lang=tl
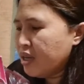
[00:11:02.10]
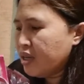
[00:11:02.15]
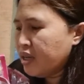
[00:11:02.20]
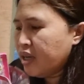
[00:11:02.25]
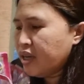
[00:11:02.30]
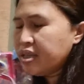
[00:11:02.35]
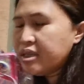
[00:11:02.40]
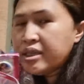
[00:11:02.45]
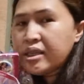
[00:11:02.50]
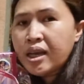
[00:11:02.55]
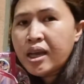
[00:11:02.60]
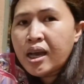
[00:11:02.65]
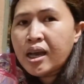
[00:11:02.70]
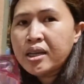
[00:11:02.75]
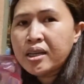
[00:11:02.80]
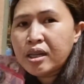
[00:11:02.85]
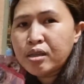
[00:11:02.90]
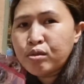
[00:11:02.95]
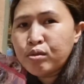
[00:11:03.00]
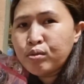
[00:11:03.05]

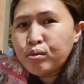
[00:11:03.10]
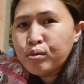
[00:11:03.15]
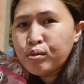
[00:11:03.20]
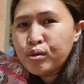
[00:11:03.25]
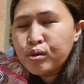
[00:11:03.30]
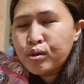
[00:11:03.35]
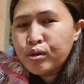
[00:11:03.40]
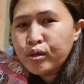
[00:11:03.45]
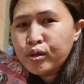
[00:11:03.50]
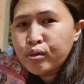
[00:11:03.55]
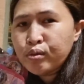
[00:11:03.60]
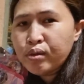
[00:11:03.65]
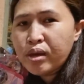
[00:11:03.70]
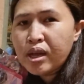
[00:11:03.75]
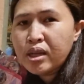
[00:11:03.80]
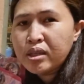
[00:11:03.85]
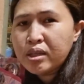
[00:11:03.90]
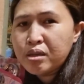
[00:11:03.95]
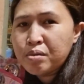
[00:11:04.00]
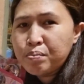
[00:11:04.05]
Kesa natutulog yung
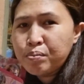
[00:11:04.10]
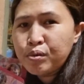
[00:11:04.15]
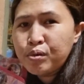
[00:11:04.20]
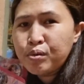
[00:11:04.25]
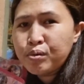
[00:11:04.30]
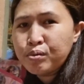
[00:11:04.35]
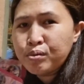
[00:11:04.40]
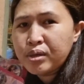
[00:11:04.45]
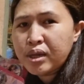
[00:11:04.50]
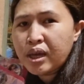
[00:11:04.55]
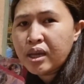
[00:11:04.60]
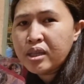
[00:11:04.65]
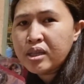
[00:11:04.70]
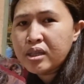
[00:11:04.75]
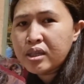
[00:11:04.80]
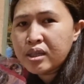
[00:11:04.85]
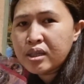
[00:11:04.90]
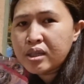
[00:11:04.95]
ating puhunan,